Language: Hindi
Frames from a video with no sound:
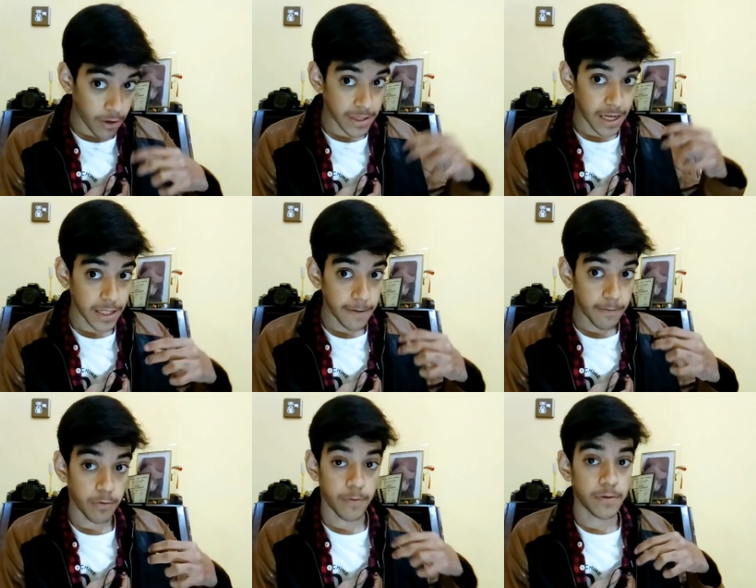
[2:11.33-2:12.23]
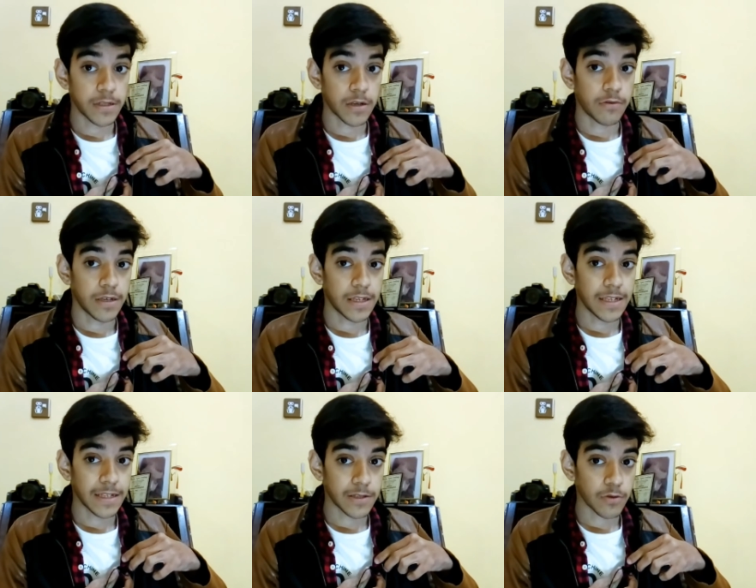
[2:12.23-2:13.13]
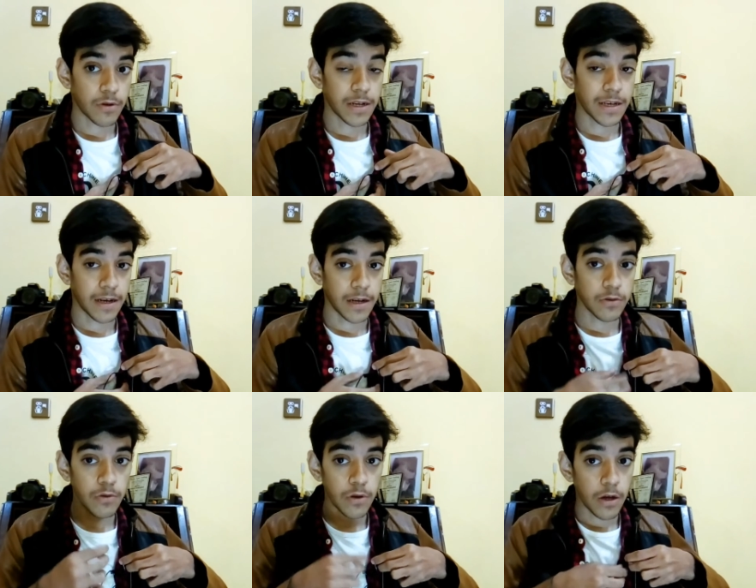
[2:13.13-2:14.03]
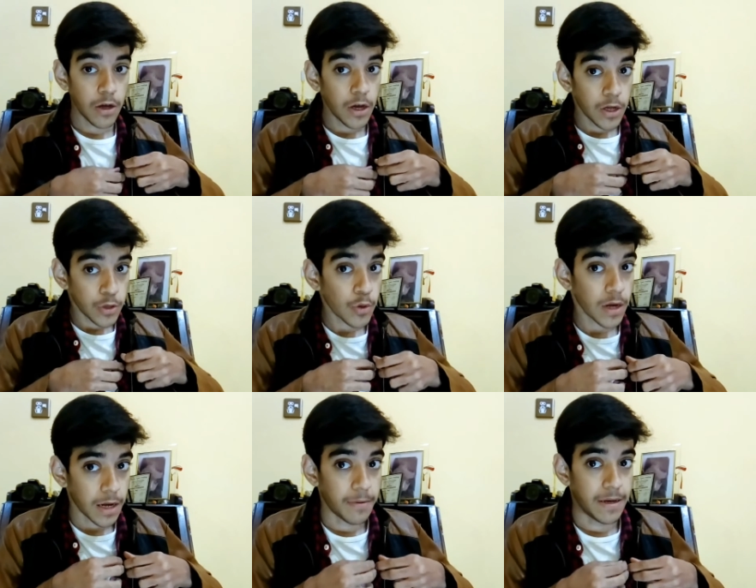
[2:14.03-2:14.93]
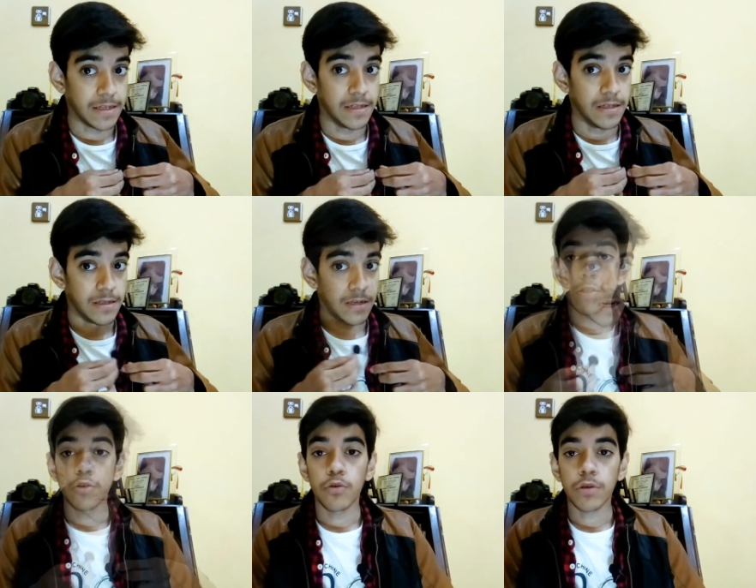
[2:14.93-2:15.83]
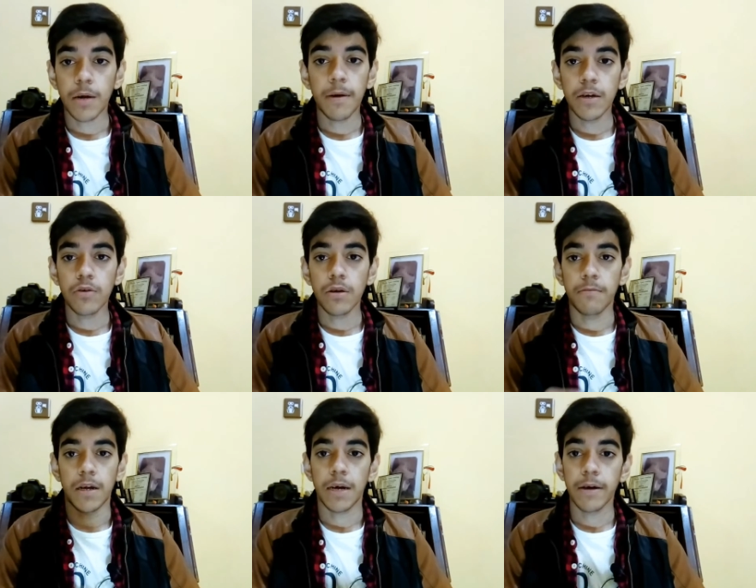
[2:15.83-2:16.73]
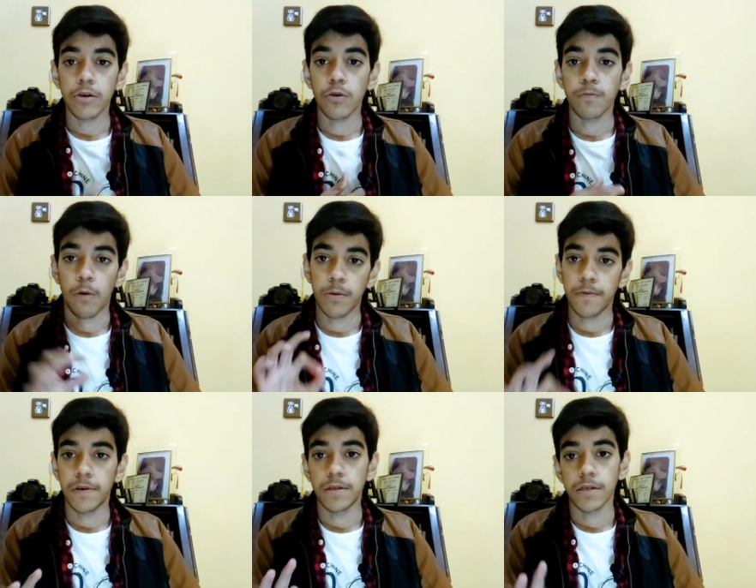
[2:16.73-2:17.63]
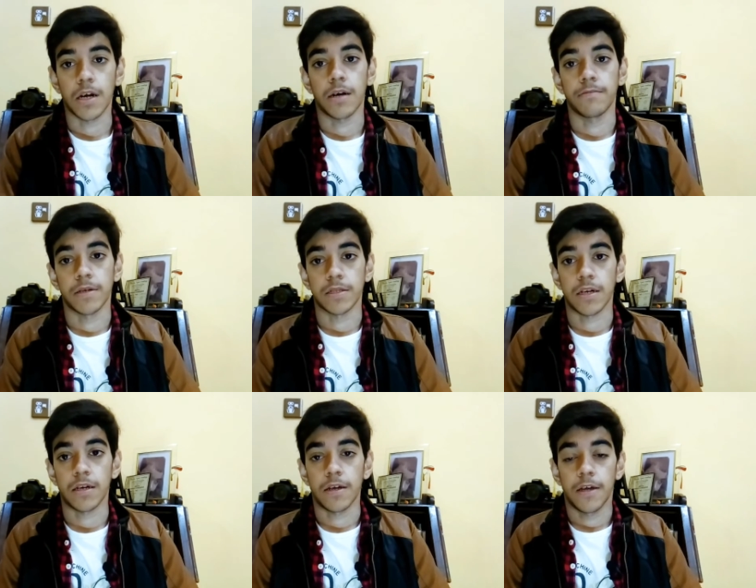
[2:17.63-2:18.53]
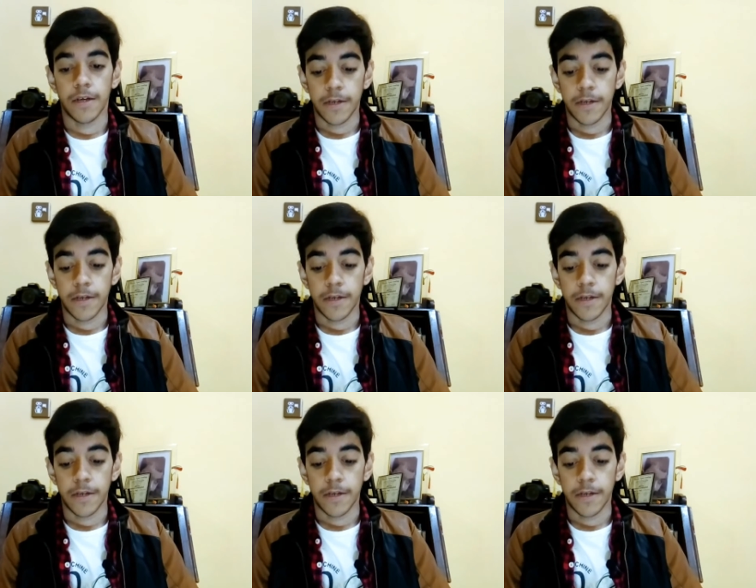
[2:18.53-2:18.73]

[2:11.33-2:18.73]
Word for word: बहुत ज़्यादा पॉपअप की साउंड आएगी लेकिन इसको अगर लगा दूँ तो कम आएगी छोटा माइक हो या बड़ा माइक हो पॉपअप फिल्टर काम करता है